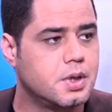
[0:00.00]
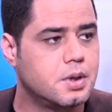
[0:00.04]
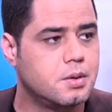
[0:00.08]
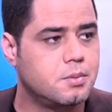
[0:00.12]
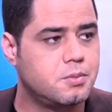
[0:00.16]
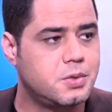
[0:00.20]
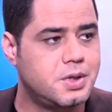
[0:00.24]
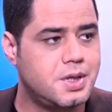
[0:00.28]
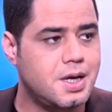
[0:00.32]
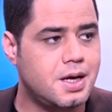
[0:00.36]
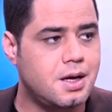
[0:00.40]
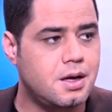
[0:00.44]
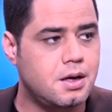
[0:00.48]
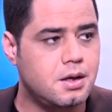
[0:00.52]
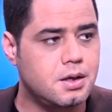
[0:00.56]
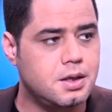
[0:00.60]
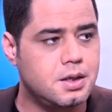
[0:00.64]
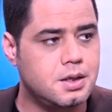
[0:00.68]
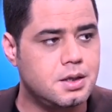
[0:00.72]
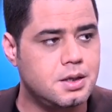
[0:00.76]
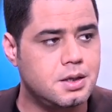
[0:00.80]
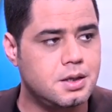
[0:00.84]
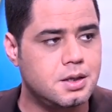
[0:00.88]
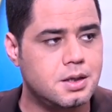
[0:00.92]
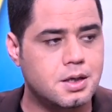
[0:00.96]
بدا
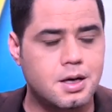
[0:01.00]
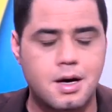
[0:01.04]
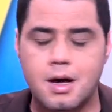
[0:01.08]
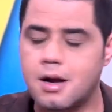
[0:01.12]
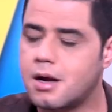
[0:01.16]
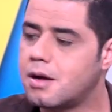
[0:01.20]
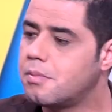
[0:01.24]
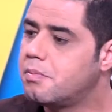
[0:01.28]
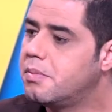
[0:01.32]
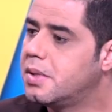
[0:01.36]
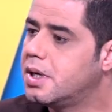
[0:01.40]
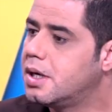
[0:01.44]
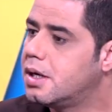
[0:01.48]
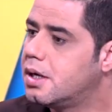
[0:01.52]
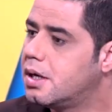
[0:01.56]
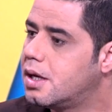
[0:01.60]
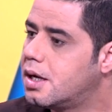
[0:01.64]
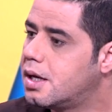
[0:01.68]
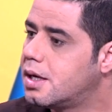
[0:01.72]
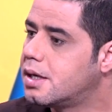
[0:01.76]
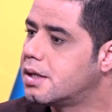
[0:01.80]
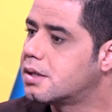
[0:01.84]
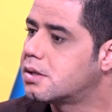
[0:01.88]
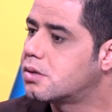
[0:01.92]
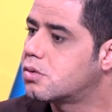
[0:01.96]
يقرب من
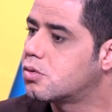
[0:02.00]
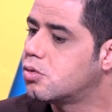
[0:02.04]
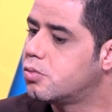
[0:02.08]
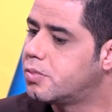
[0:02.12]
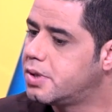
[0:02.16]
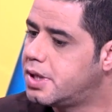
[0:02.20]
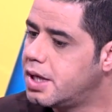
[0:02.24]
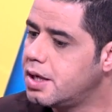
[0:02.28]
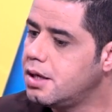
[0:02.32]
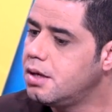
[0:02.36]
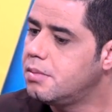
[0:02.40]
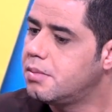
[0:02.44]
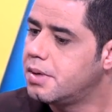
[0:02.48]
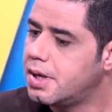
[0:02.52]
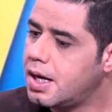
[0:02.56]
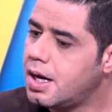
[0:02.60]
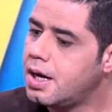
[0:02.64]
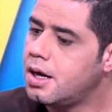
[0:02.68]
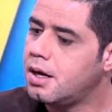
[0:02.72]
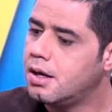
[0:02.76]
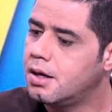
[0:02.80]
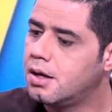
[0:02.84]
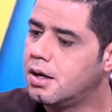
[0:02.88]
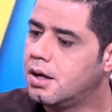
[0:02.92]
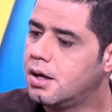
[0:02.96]
الناس وبدا
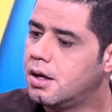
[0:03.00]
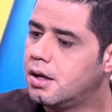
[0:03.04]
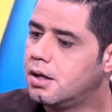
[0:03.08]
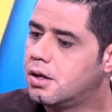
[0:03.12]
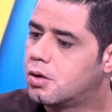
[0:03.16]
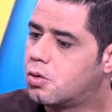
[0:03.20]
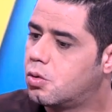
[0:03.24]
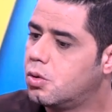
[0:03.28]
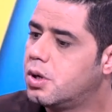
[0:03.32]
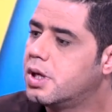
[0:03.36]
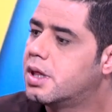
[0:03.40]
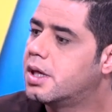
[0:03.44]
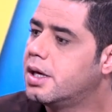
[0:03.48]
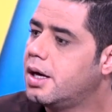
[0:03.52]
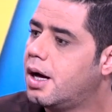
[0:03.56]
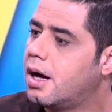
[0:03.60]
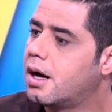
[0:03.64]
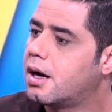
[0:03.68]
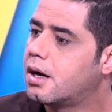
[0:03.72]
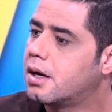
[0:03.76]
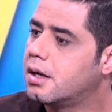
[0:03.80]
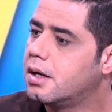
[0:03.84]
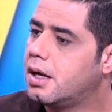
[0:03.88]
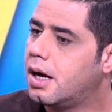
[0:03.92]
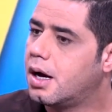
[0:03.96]
يمنح لكل ذي
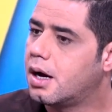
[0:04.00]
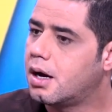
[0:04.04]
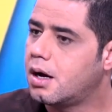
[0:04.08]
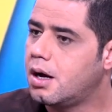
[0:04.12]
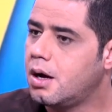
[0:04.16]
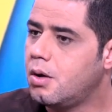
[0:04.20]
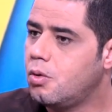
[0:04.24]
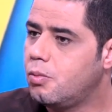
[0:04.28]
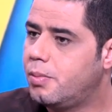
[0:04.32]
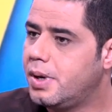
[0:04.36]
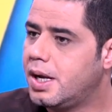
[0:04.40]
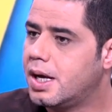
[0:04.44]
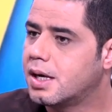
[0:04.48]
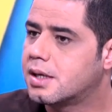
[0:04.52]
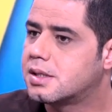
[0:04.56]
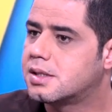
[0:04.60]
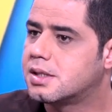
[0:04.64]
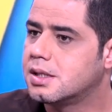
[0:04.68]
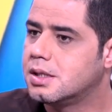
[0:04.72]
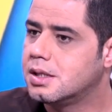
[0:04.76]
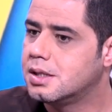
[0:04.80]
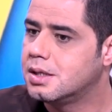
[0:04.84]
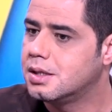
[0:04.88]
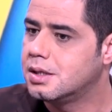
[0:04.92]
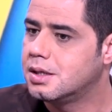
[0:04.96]
حق حقه وبالعكس
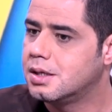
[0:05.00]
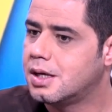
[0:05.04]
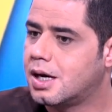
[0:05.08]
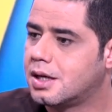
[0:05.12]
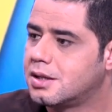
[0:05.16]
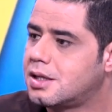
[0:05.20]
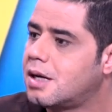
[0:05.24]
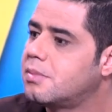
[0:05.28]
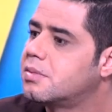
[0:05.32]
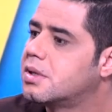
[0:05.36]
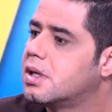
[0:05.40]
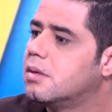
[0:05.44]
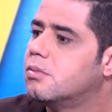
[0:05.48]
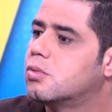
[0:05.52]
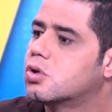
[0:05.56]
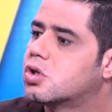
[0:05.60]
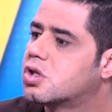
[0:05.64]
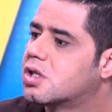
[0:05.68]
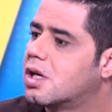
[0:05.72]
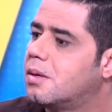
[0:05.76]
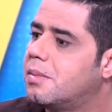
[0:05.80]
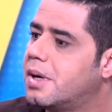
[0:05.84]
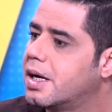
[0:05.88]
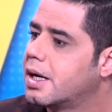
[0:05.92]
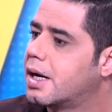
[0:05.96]
يأضبط
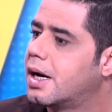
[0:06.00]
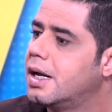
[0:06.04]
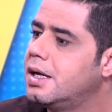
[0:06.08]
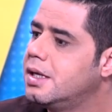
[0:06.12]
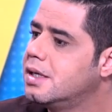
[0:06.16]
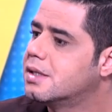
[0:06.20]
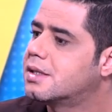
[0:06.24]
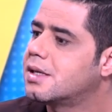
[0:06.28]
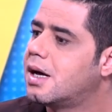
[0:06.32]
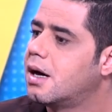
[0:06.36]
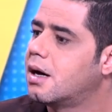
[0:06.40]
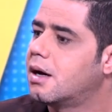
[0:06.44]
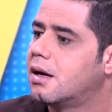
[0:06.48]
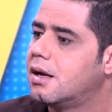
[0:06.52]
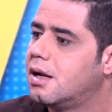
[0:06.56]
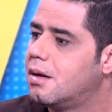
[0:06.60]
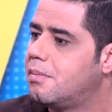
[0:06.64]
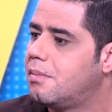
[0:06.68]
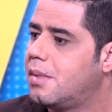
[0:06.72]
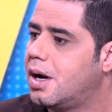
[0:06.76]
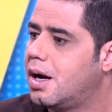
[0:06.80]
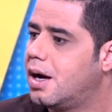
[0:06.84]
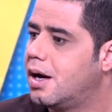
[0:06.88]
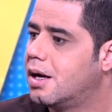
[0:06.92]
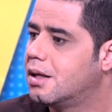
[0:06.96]
المجتمع يخليه يتأقلم
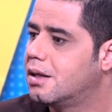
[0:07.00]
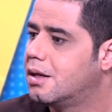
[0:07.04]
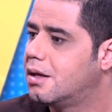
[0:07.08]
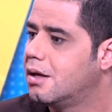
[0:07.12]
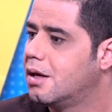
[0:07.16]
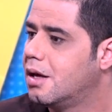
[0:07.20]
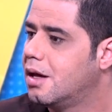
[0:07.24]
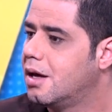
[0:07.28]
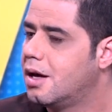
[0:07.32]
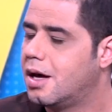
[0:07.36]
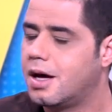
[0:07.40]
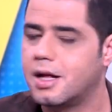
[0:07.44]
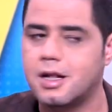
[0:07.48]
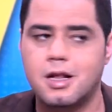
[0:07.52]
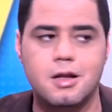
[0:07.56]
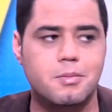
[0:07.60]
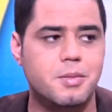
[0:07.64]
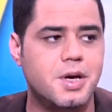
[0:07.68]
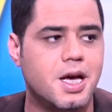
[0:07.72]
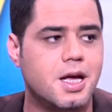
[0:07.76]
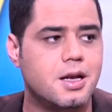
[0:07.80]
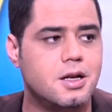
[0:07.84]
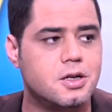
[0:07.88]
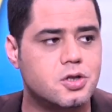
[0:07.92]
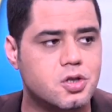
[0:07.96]
مع هاد هاد
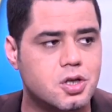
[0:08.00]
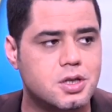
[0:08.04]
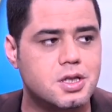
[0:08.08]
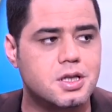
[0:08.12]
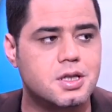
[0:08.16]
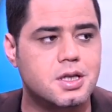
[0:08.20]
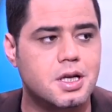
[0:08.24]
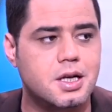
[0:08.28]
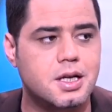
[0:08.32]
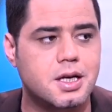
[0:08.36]
المهن الجديدة